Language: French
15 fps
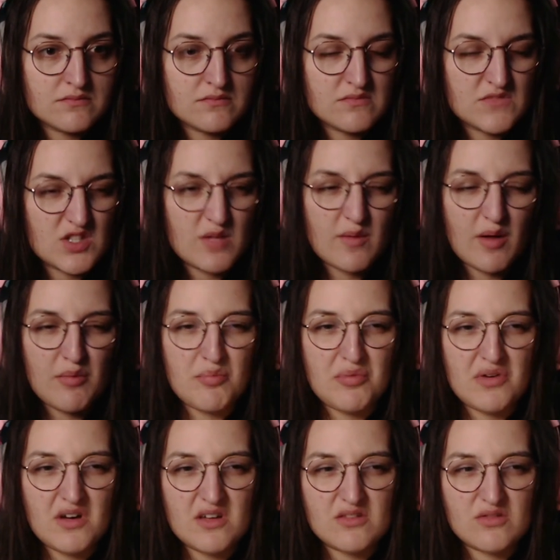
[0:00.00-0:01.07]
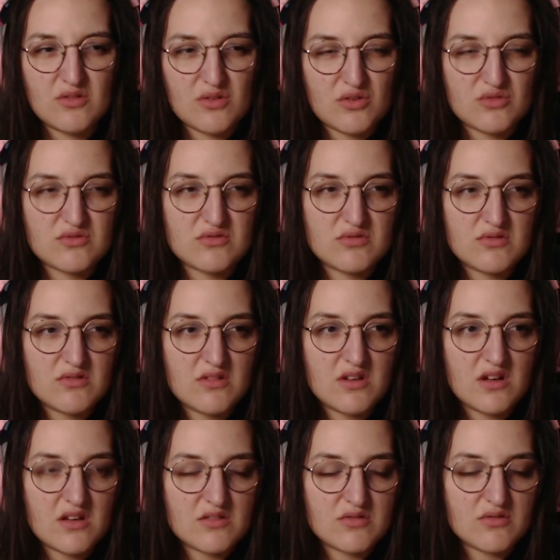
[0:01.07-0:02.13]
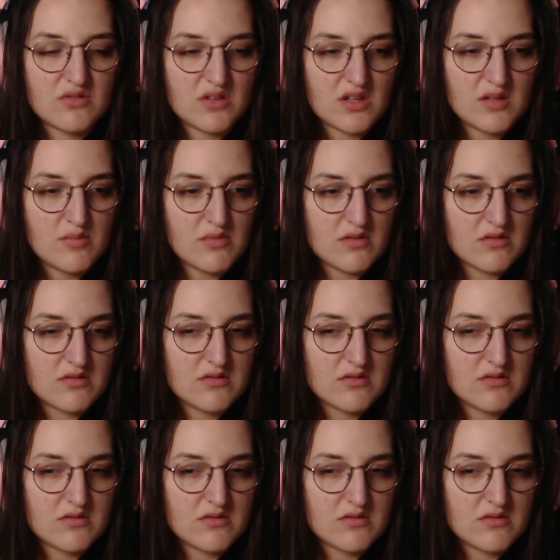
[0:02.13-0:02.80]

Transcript: J'aimerais pas être dans leur truc, là, c'est horrible.